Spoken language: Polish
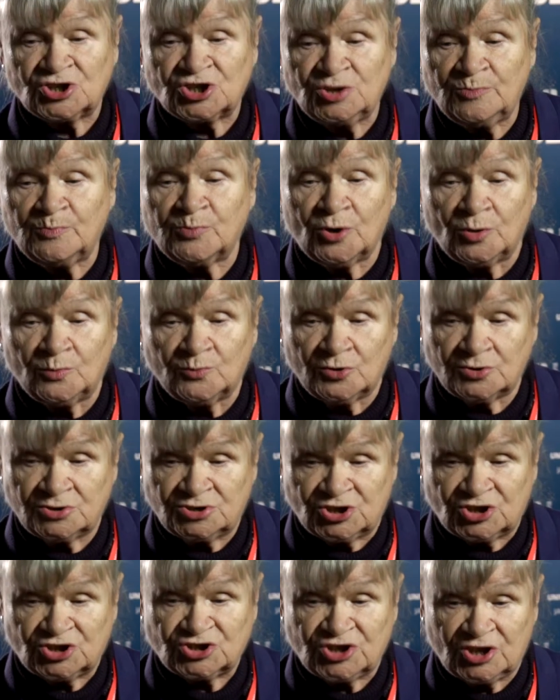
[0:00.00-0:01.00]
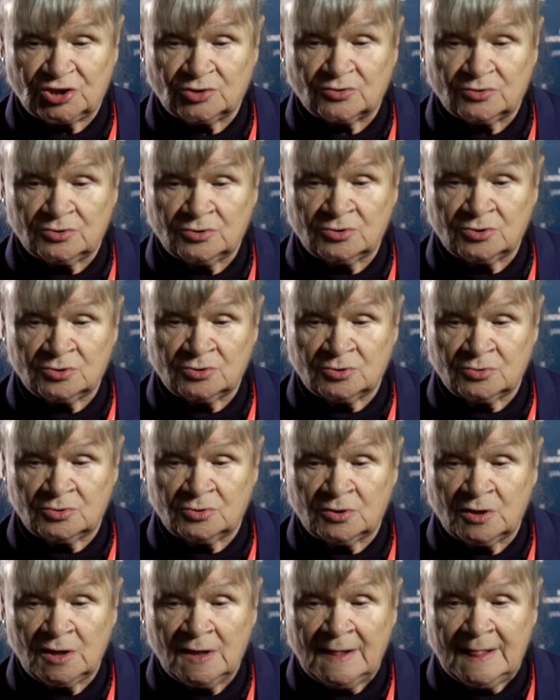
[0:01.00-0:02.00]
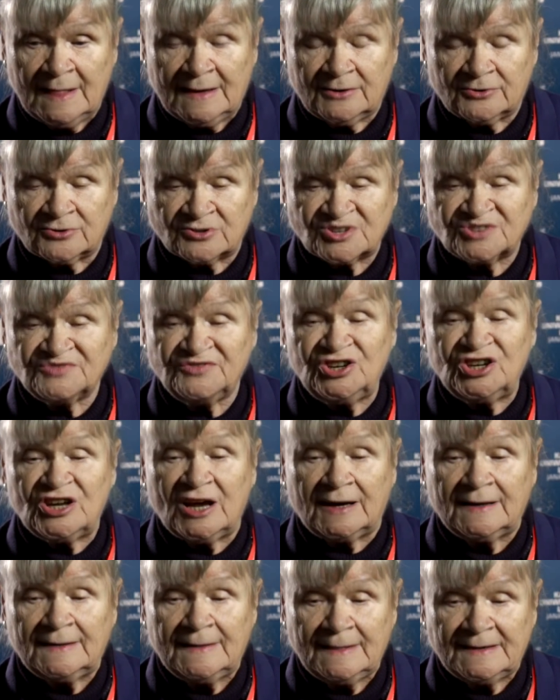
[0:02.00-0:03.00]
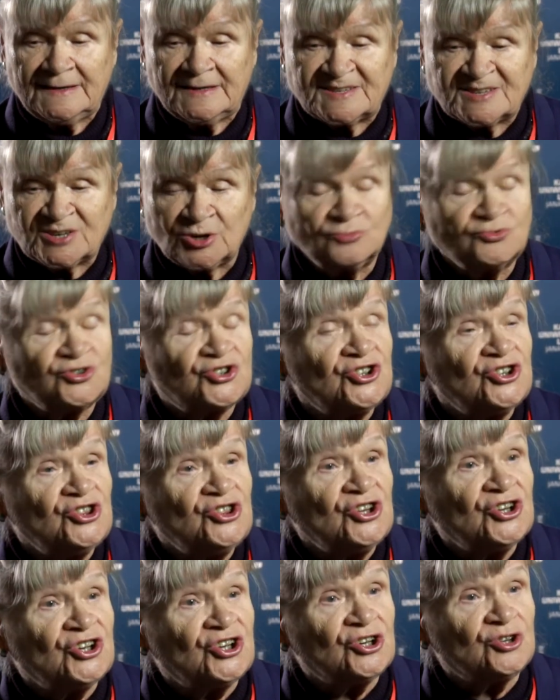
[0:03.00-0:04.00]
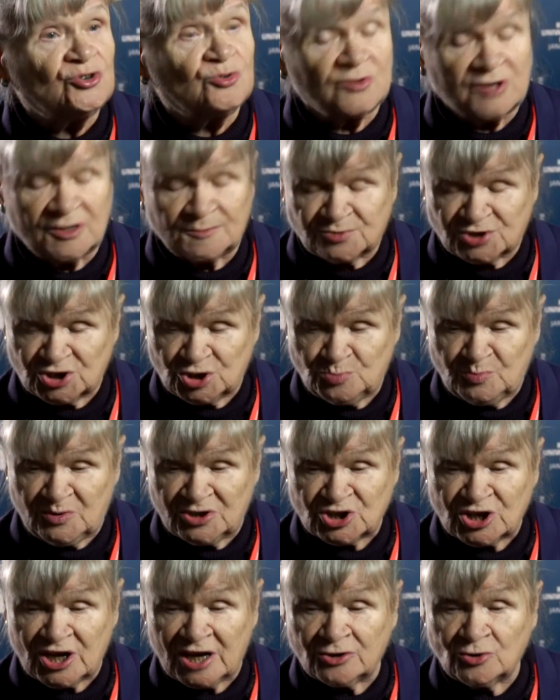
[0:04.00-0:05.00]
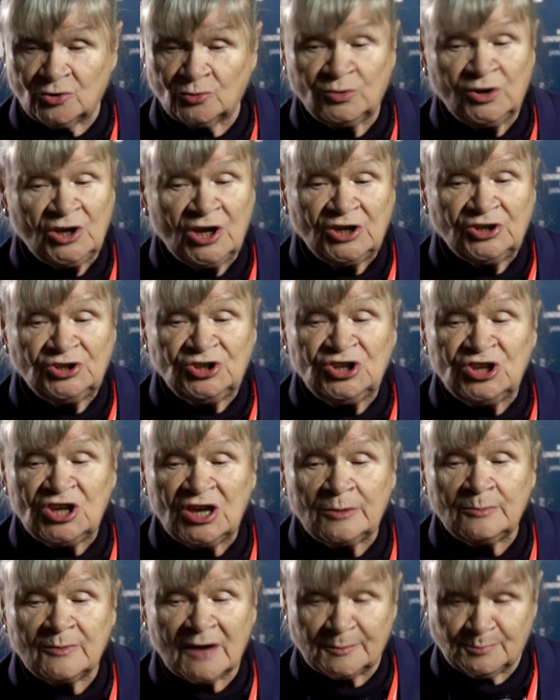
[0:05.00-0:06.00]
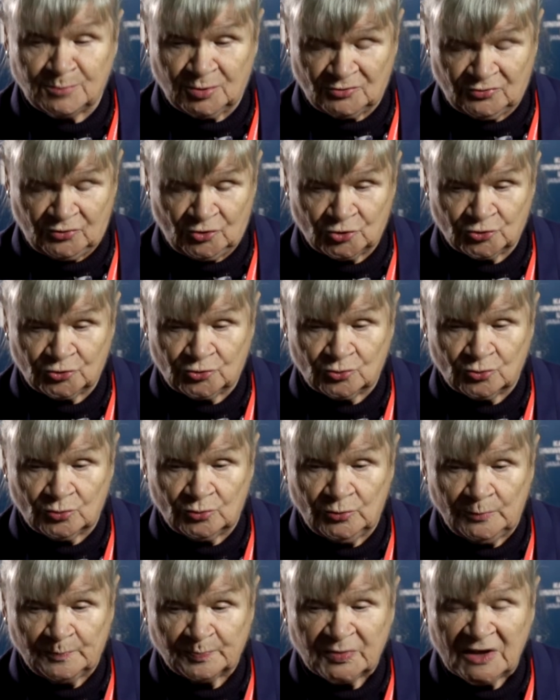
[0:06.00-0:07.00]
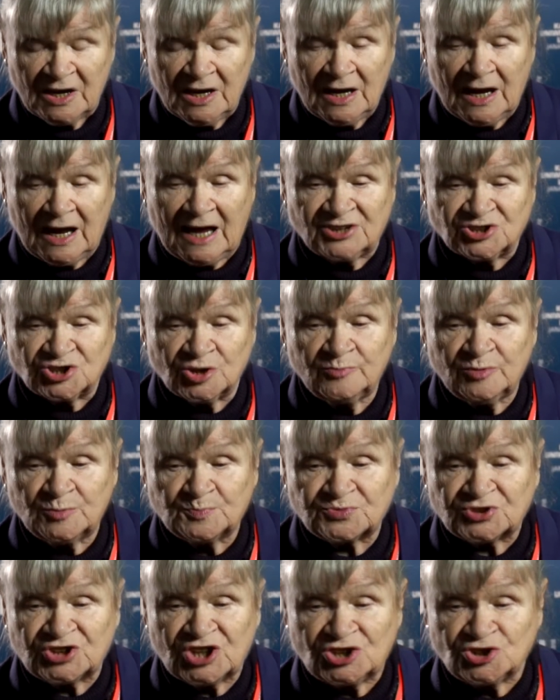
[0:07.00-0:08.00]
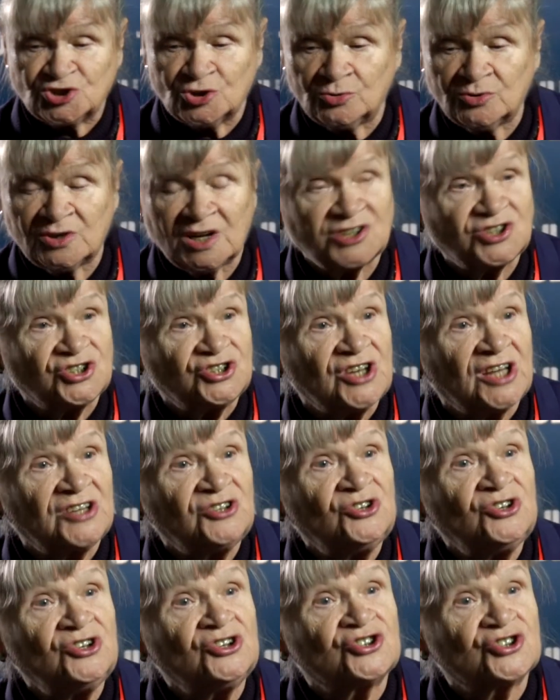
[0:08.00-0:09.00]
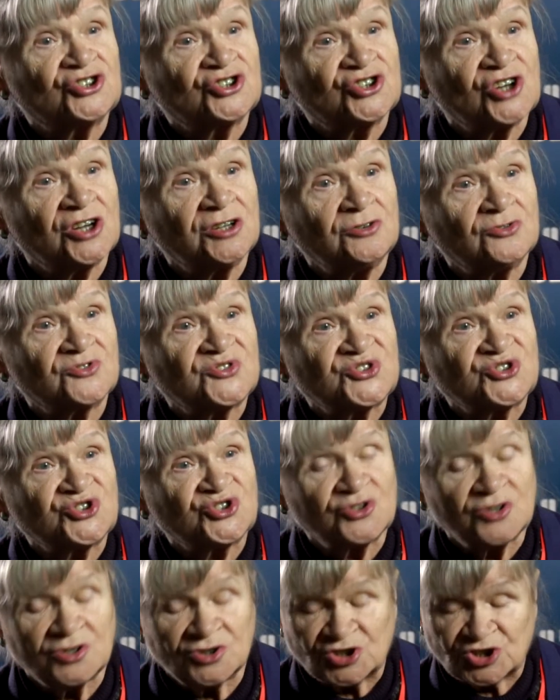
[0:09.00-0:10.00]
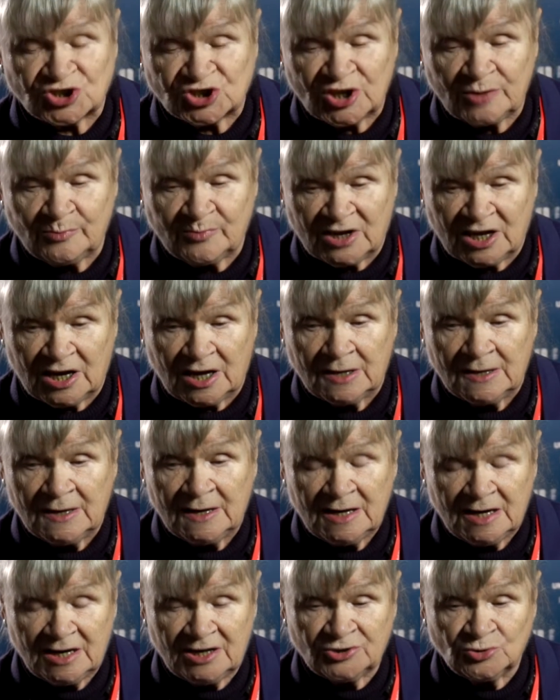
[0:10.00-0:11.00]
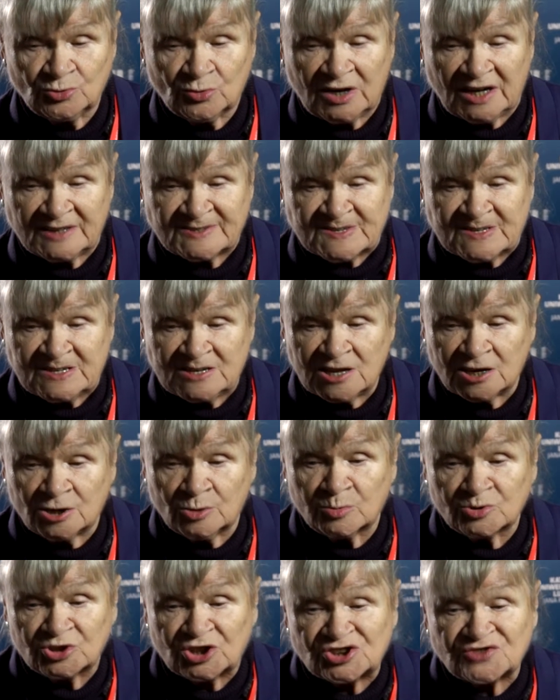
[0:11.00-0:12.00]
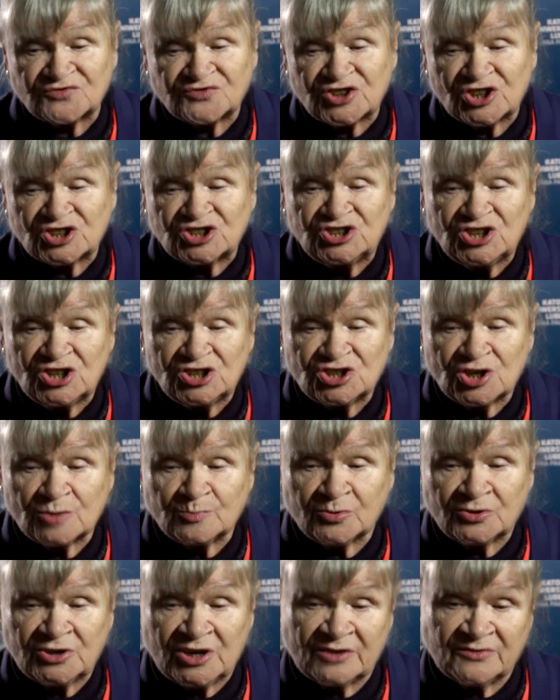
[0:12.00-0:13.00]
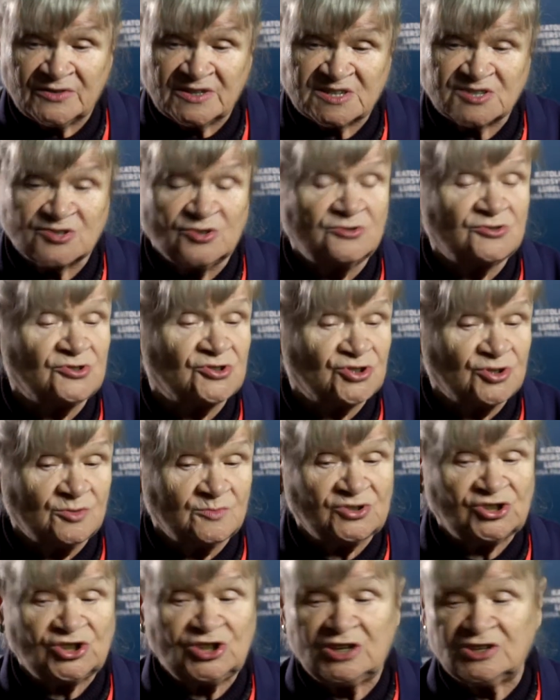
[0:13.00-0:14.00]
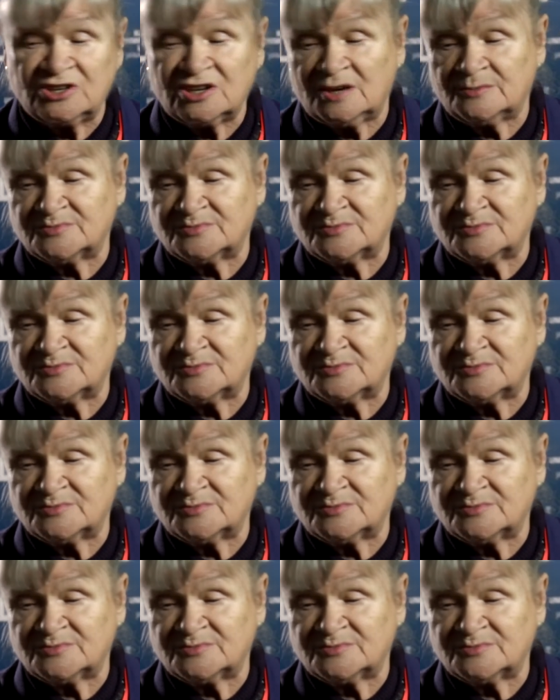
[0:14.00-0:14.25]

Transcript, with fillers: szybko młodzież się rozwija, są czynniki, które przyspieszają, nie ma powodu, ażeby przeciągać najniższego szczebla edukacyjnego, bo też wcześniej się pojawia zdolność do myślenia